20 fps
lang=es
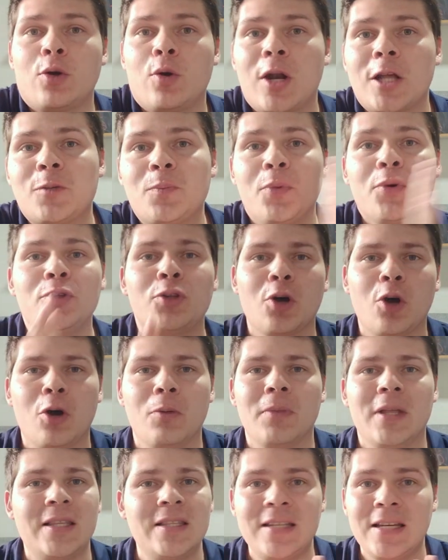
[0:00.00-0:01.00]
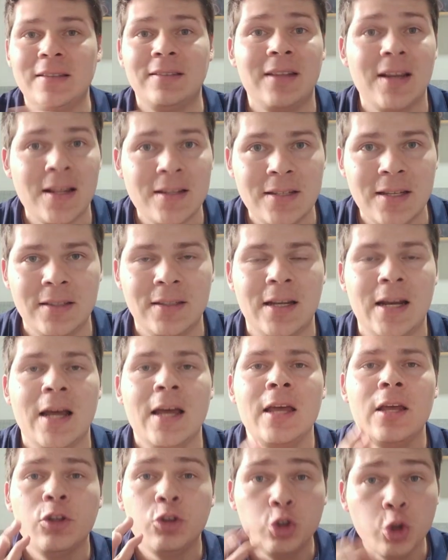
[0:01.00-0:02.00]
horascom etcétera, etcétera,
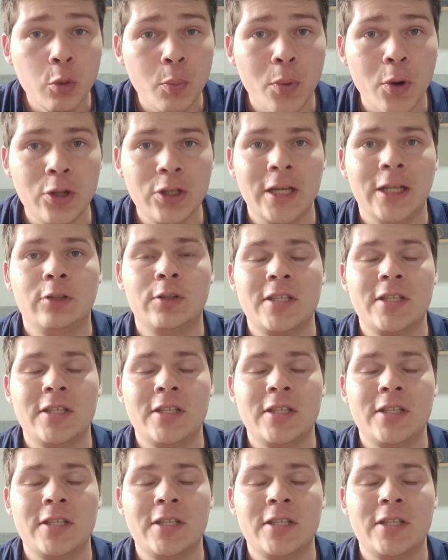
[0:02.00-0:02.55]
tu proyecto.